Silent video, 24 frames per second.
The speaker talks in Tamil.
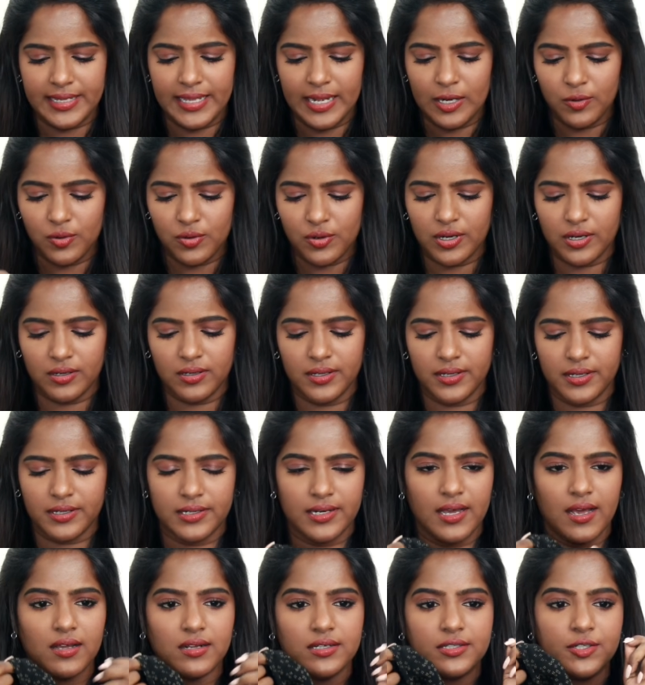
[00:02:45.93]
எல்லோ கலர்
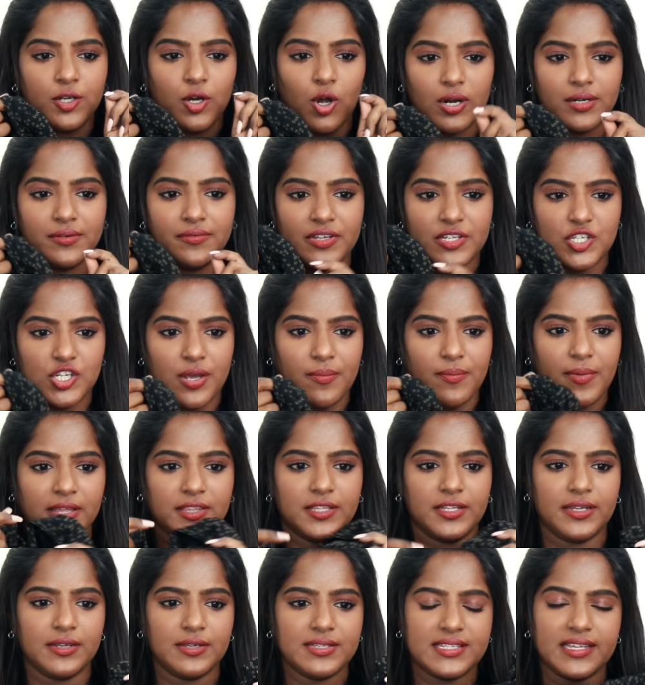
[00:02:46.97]
நாலு டாட் வச்ச
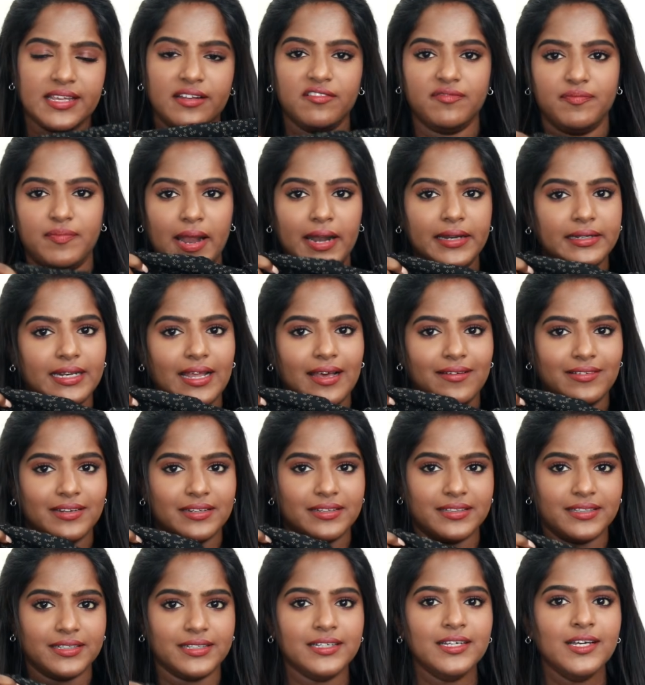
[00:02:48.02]
மாதிரி செல்ஃப் பேட்டர்னாக
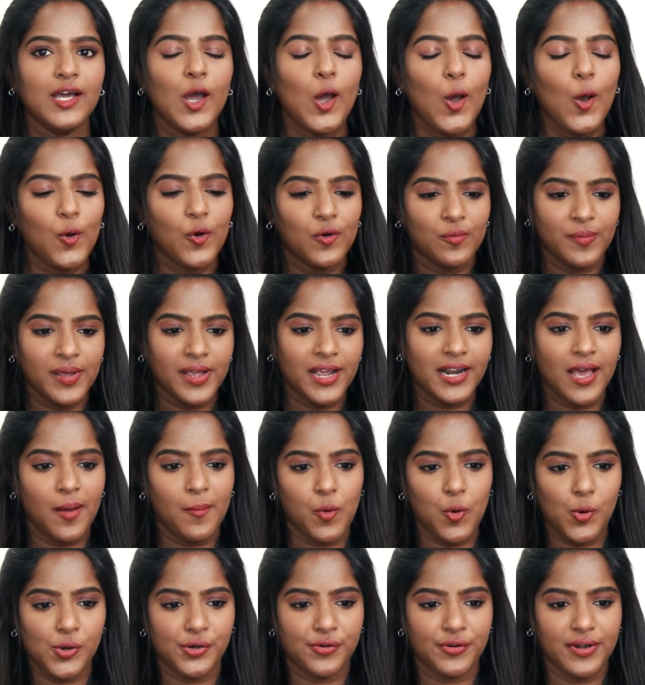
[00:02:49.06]
வருது உண்மையாக
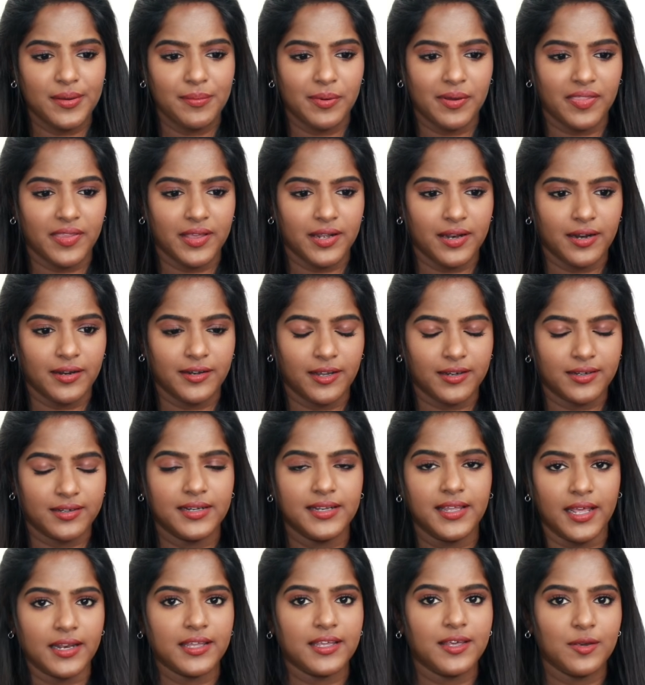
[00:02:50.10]
நான் போட்டோன்னே பார்த்தீங்கன்னா
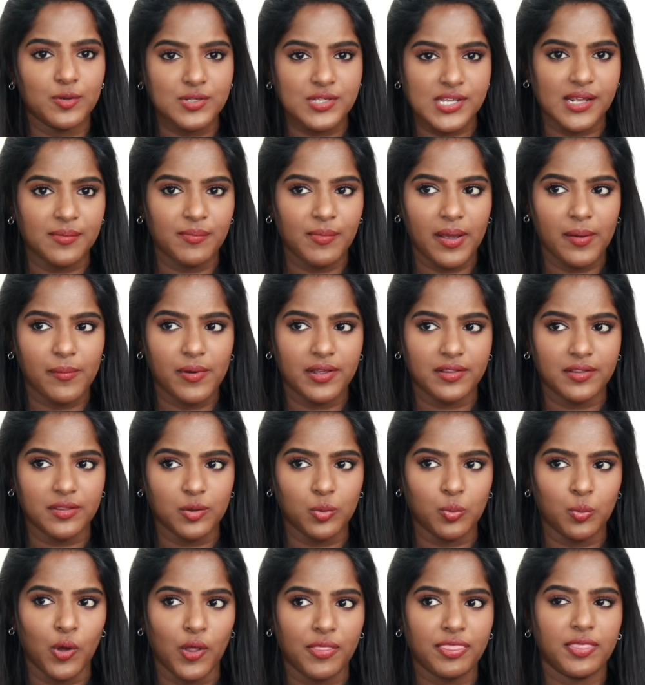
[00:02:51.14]
டக்குன்னு எனக்கே ஒரு செகண்ட் பயமாக
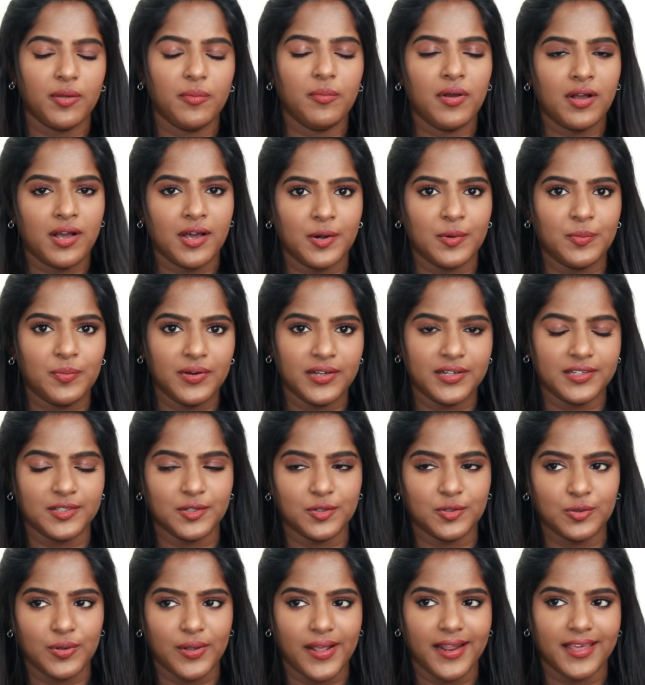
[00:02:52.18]
இருந்தது மொத்தமாக கருப்பாக
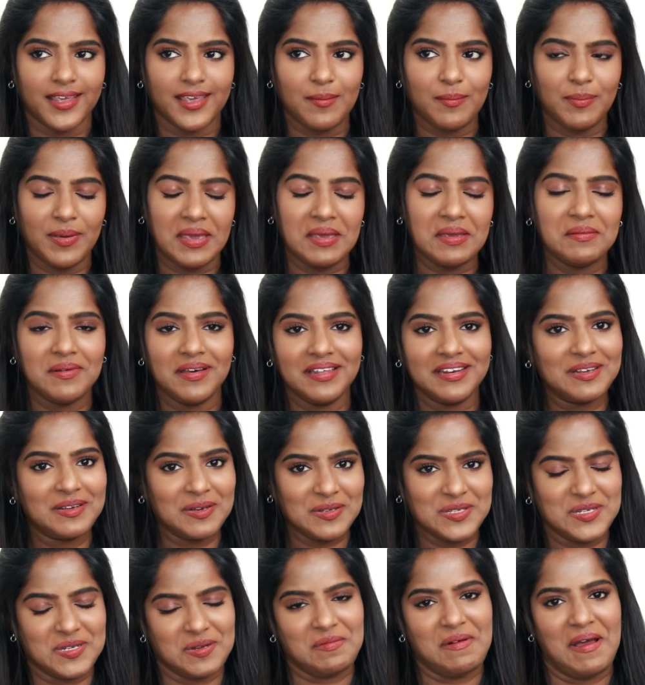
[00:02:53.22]
இருந்ததும் எனக்கே பேய் மாதிரி
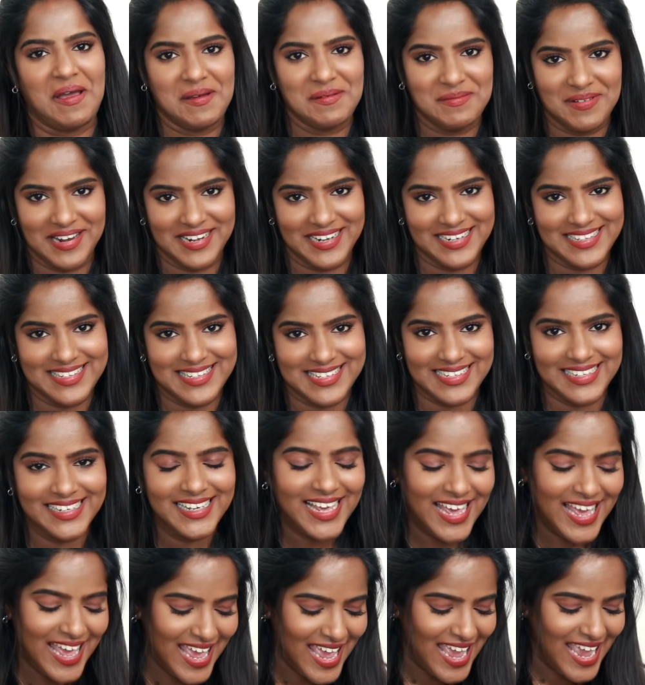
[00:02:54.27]
கொஞ்சம் பயமாயிடுச்சு
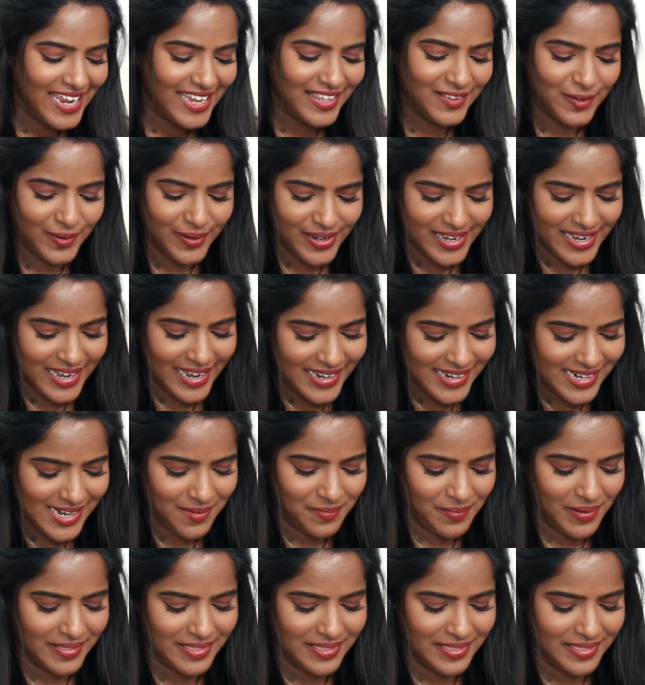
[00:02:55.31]
இதனுடைய கையில்